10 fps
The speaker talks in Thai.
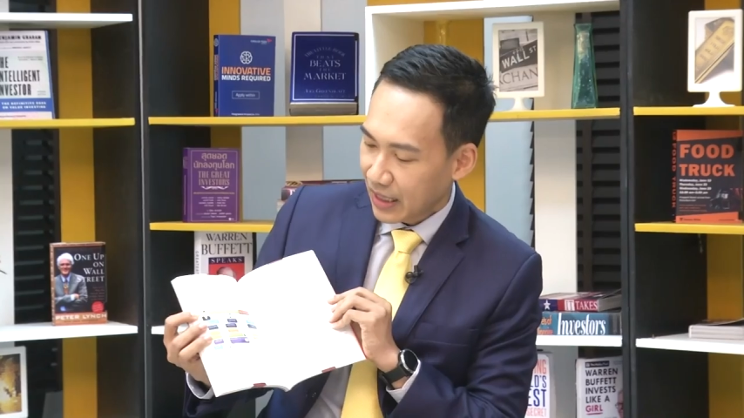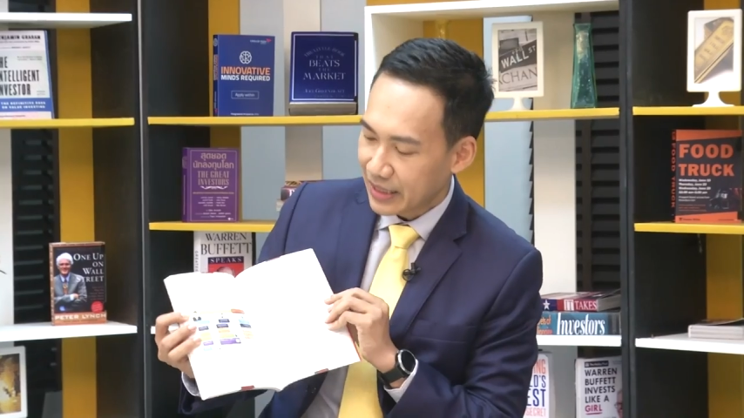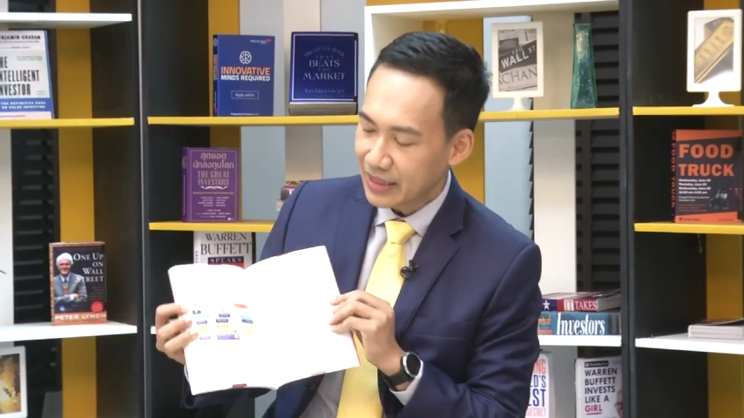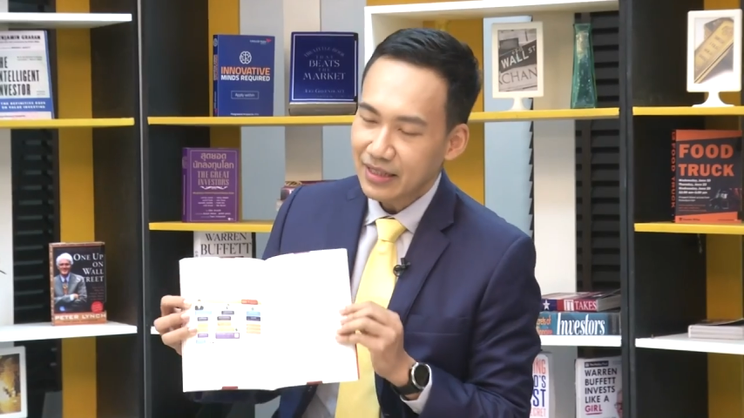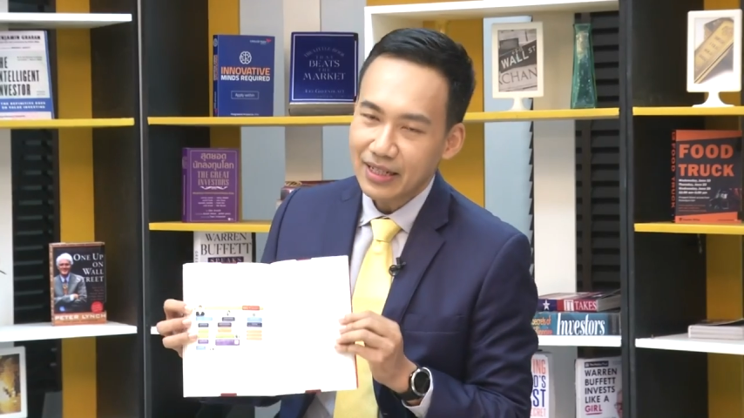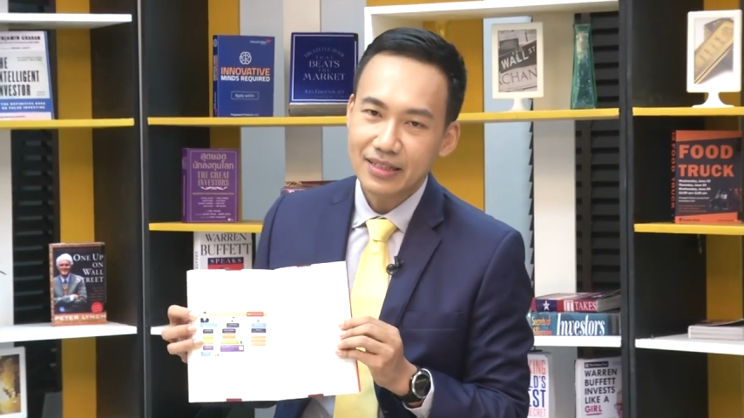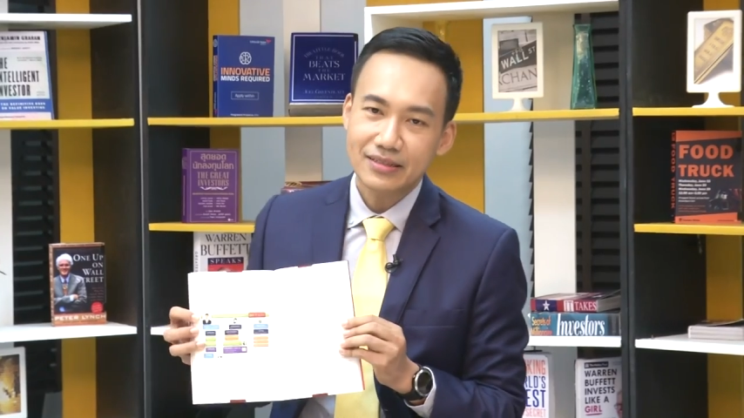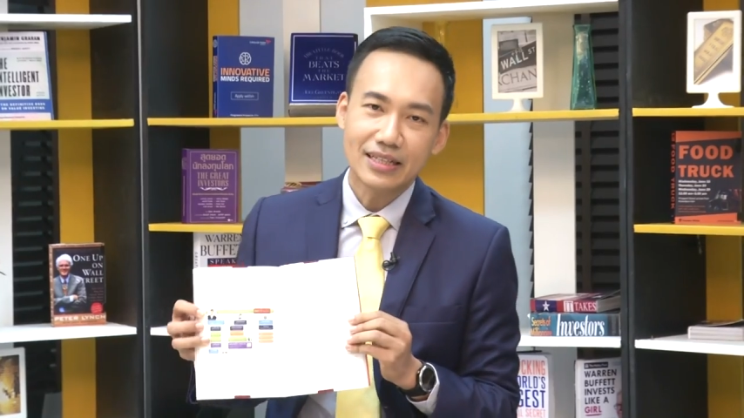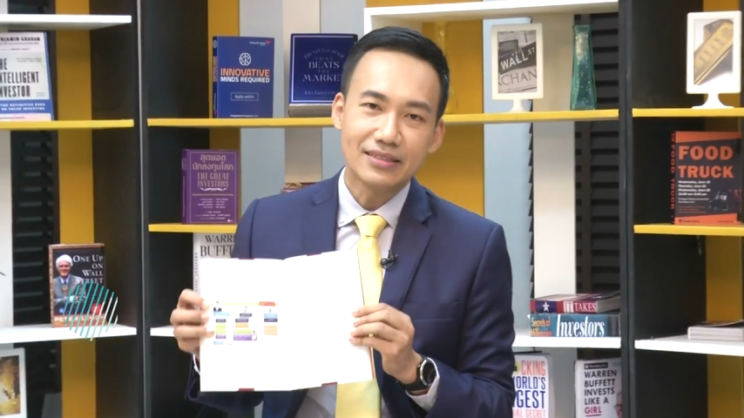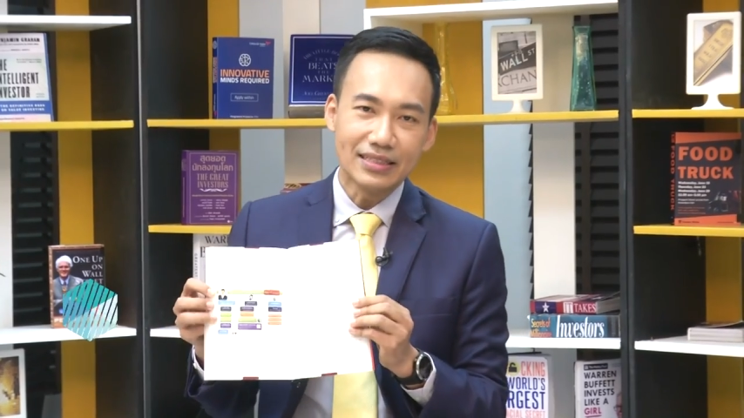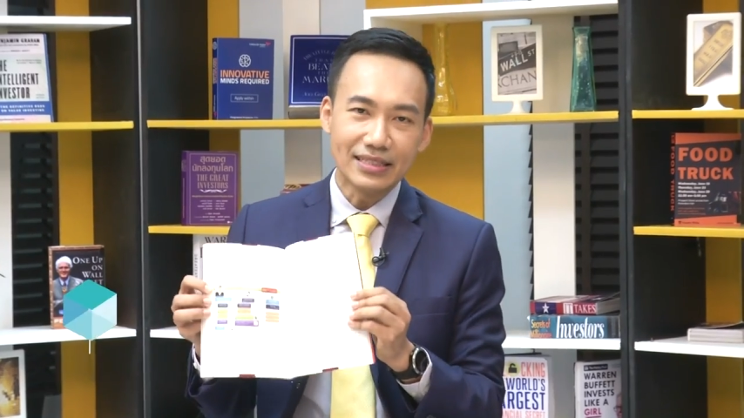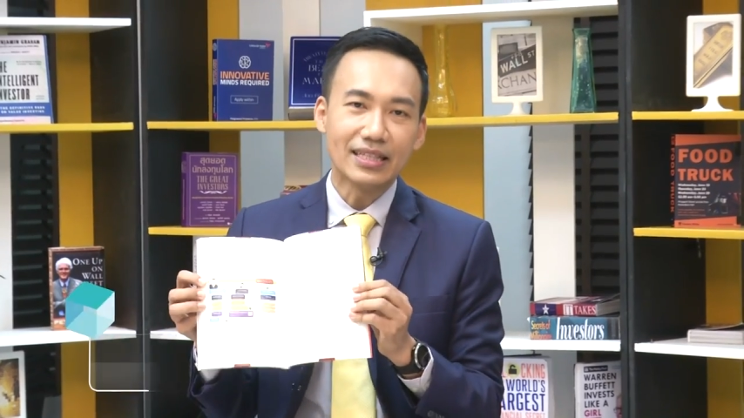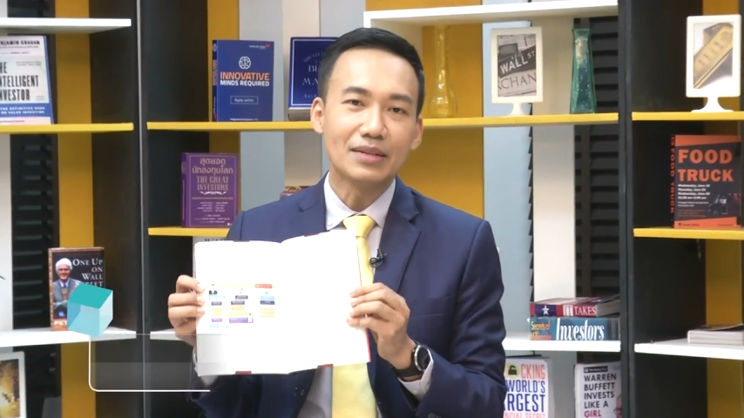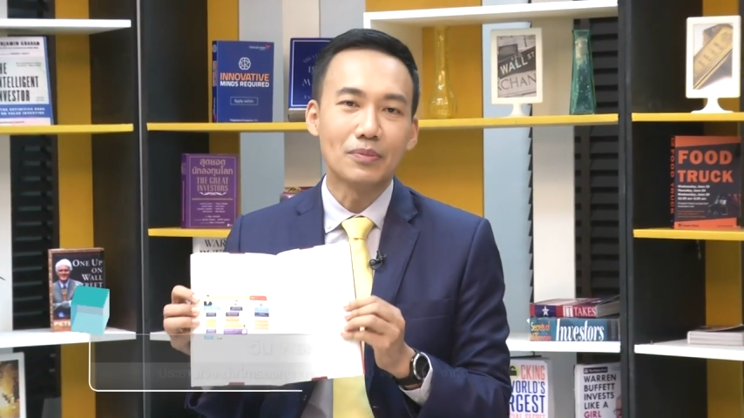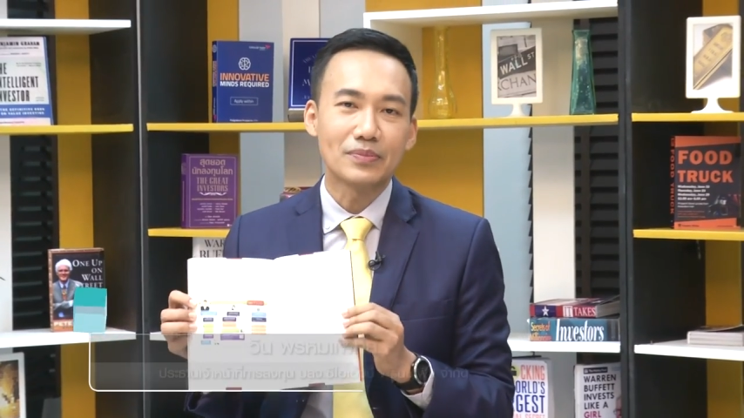อันนี้อันนี้ในจริงๆใน
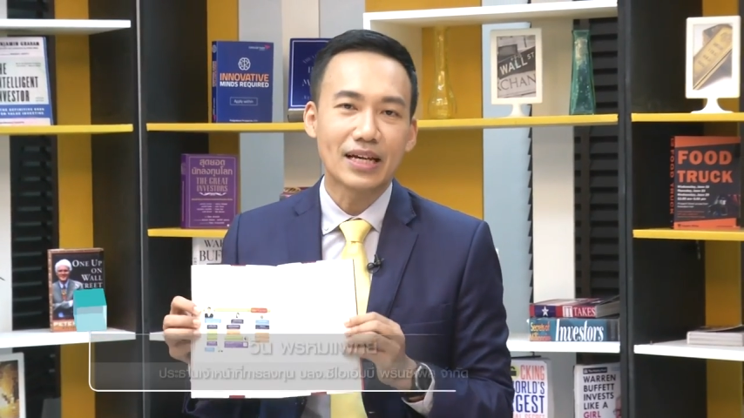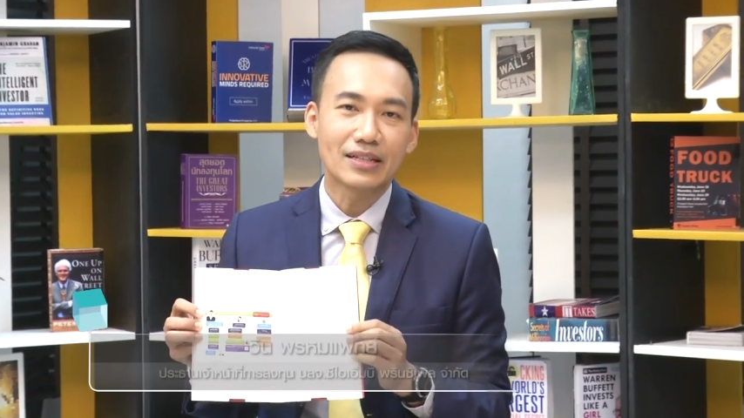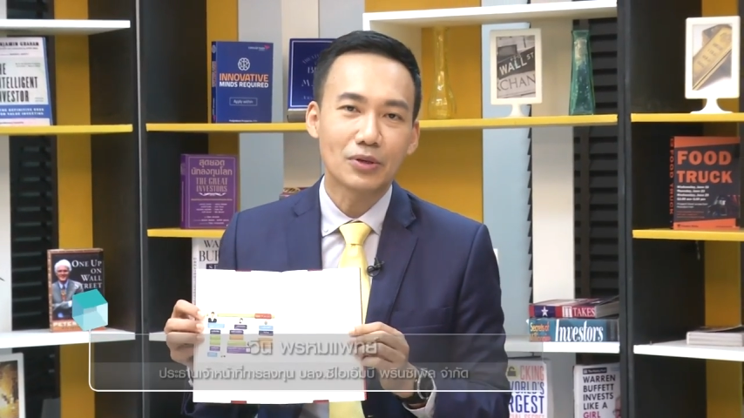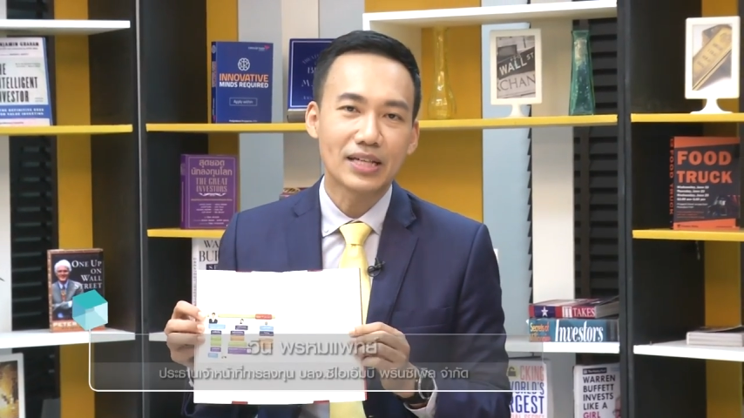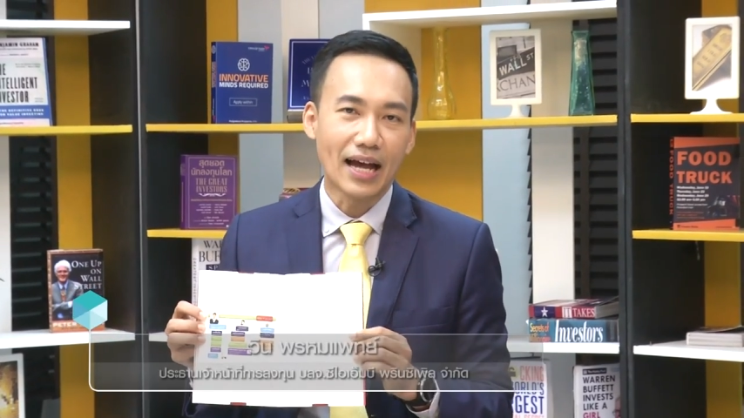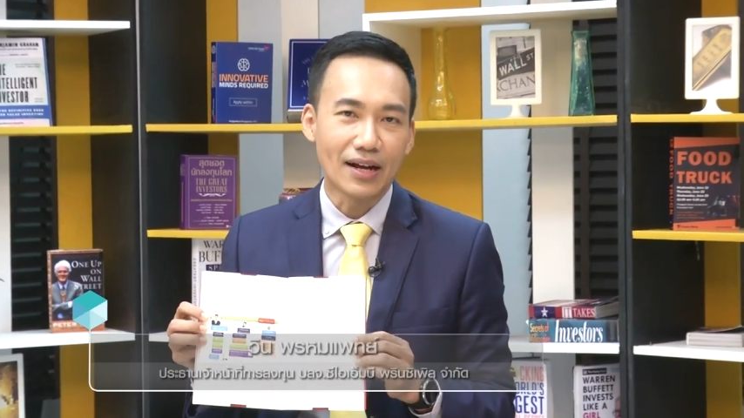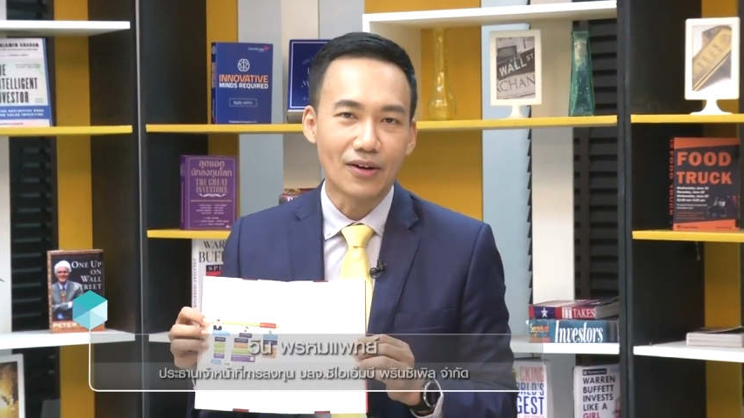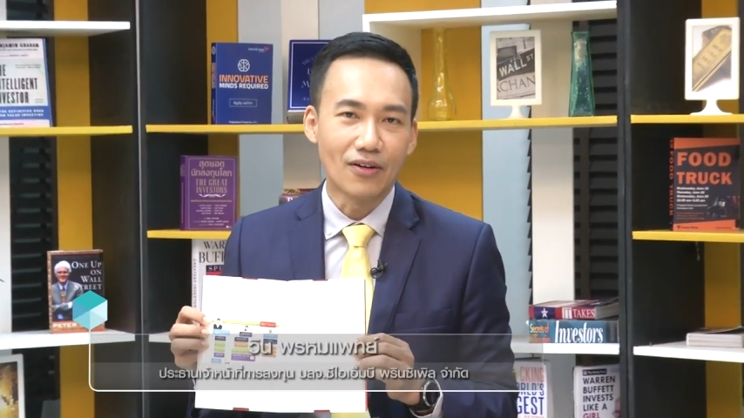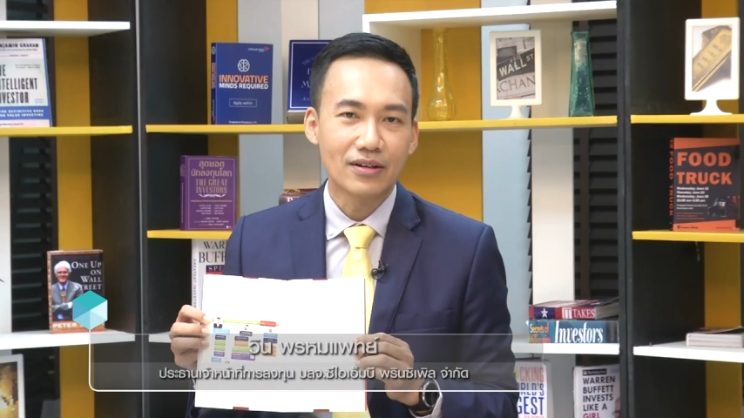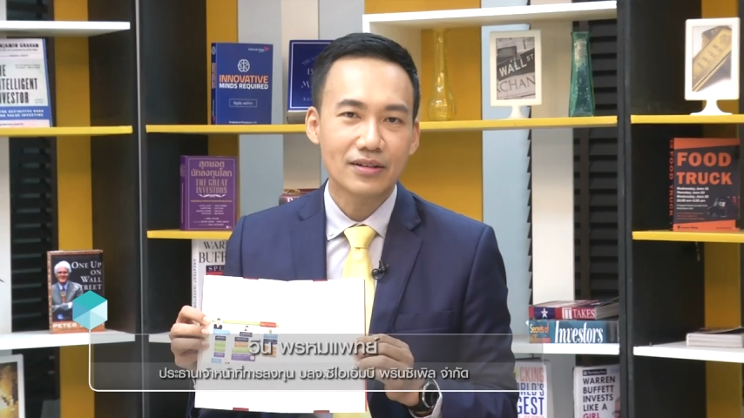นี้ผมใช้ตัวอย่างของ